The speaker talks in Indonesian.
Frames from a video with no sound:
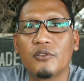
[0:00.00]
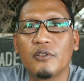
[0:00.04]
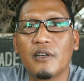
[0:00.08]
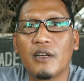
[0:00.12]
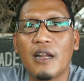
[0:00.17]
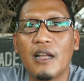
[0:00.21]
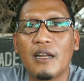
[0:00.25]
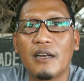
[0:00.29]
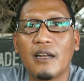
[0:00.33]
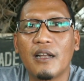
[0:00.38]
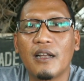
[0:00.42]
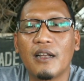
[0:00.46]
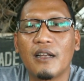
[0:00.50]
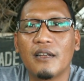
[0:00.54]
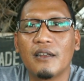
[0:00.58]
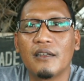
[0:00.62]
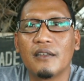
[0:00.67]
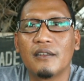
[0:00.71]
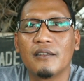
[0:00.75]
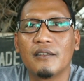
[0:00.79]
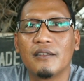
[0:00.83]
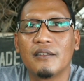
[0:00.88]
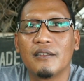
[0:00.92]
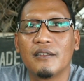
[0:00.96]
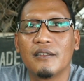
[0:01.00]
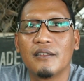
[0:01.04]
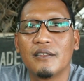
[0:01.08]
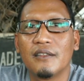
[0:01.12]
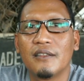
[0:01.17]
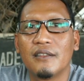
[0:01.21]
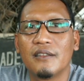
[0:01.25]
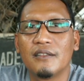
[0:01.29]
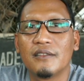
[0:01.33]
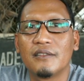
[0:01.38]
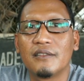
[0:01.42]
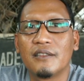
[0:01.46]
Terus sederhana.
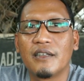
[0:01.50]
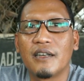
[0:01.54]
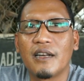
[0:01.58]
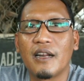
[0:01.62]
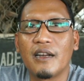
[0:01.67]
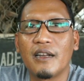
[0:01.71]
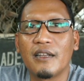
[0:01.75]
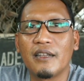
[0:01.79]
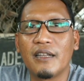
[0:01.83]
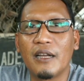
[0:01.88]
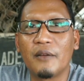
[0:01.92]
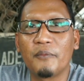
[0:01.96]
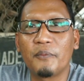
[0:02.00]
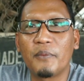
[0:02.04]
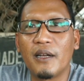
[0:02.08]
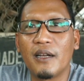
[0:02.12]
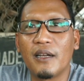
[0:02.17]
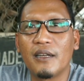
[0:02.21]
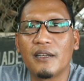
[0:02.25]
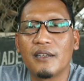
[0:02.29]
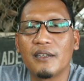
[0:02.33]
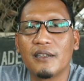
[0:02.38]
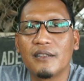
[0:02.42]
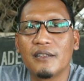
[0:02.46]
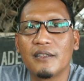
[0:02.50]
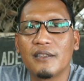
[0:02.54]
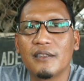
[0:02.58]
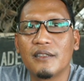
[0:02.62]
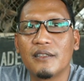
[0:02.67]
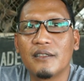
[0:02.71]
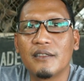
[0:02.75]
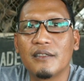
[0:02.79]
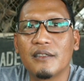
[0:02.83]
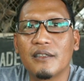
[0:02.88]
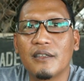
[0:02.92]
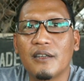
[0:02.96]
Sederhananya apa?
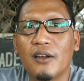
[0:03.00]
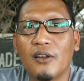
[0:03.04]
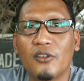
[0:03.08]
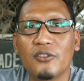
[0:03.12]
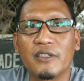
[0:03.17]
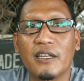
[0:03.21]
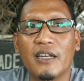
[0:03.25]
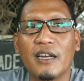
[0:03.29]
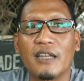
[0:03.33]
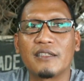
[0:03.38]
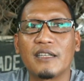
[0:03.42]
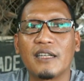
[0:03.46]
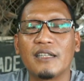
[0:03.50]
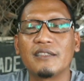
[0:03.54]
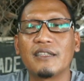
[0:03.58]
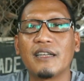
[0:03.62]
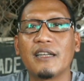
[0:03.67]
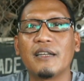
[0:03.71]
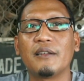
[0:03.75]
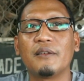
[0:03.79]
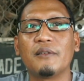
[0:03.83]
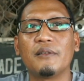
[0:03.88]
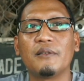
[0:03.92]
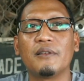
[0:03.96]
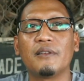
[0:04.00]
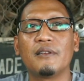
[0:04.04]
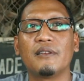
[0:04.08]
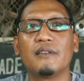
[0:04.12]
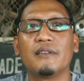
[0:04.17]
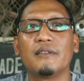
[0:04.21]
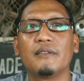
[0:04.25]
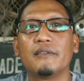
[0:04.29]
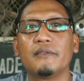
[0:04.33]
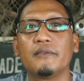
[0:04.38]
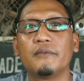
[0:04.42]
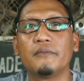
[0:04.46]
Kalau saya rasakan saya
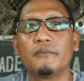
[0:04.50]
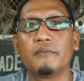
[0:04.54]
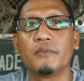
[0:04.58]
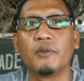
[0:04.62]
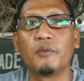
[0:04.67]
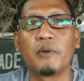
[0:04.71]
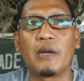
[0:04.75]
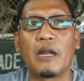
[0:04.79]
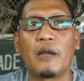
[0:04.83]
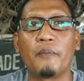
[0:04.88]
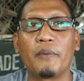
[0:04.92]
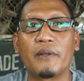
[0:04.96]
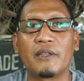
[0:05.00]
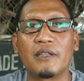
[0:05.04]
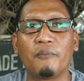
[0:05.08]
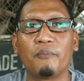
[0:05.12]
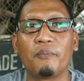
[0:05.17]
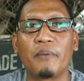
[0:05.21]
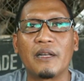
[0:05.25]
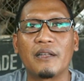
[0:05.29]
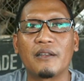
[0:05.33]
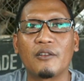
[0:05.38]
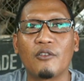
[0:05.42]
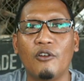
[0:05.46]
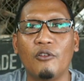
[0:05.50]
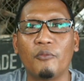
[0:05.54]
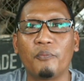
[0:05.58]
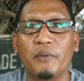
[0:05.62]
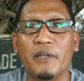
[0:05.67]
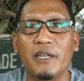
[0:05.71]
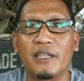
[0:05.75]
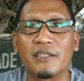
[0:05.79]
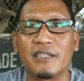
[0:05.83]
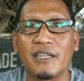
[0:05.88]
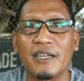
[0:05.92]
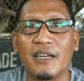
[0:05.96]
beberapa tempat
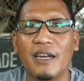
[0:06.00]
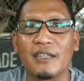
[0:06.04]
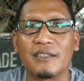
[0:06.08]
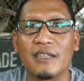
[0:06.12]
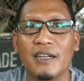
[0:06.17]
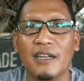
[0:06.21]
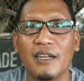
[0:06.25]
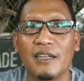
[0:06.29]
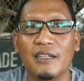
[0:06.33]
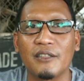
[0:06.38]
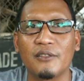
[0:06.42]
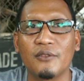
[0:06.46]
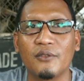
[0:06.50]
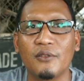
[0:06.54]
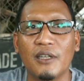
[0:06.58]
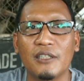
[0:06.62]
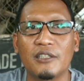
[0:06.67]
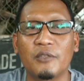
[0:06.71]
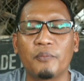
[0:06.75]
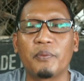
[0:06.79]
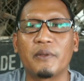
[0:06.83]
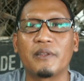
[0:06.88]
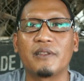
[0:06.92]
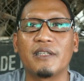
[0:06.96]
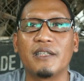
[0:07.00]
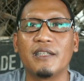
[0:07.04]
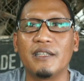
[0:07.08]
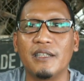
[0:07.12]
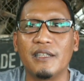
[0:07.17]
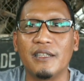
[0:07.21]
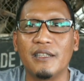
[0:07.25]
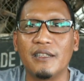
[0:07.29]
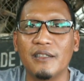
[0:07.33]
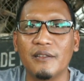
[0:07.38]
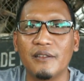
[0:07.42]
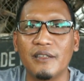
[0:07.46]
kopi yang saya rasakan itu nggak
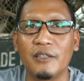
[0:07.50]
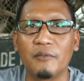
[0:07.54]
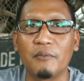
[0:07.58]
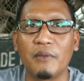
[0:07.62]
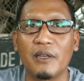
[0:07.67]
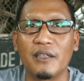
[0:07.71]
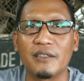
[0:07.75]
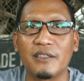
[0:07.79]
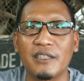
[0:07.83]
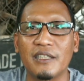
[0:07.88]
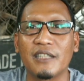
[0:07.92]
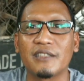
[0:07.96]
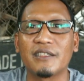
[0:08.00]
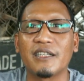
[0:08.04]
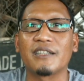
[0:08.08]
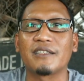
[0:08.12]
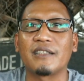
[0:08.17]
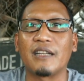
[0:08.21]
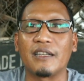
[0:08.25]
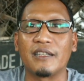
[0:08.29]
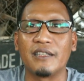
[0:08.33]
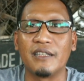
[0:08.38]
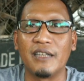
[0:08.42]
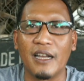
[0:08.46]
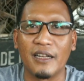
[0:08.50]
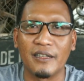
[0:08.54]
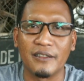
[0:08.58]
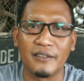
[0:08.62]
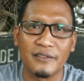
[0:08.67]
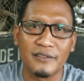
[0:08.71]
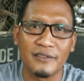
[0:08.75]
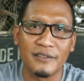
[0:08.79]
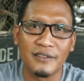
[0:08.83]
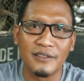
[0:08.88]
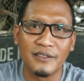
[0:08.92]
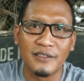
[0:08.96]
seperti ini nikmatnya sehingga saya
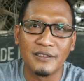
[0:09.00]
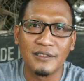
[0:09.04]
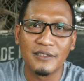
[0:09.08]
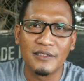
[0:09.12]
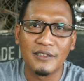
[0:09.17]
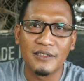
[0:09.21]
ketagihan.